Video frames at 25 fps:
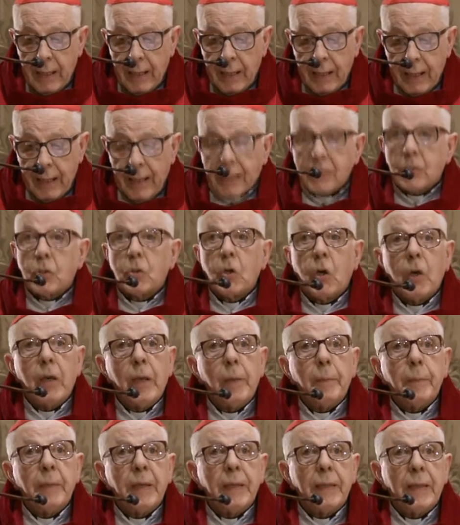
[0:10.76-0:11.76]
la
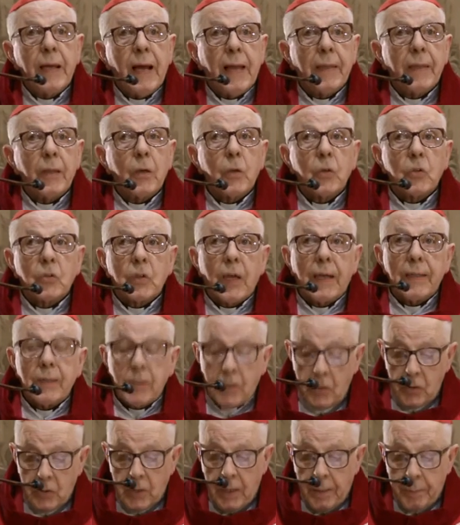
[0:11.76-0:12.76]
solemnidad de los
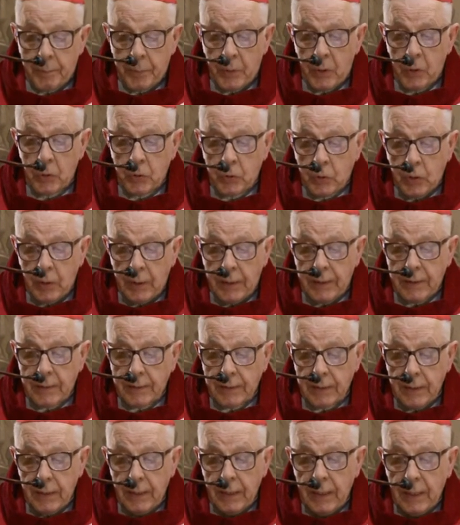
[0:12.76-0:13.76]
santos
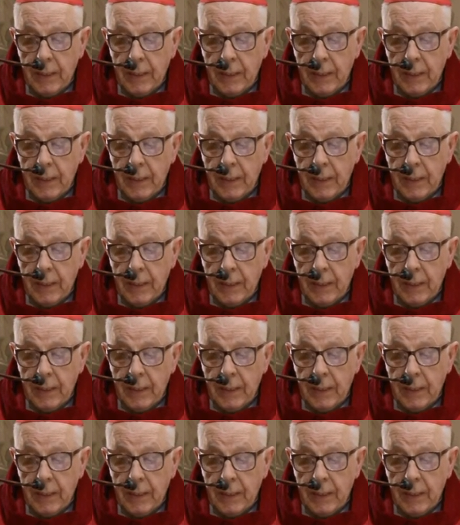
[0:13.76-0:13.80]
apóstoles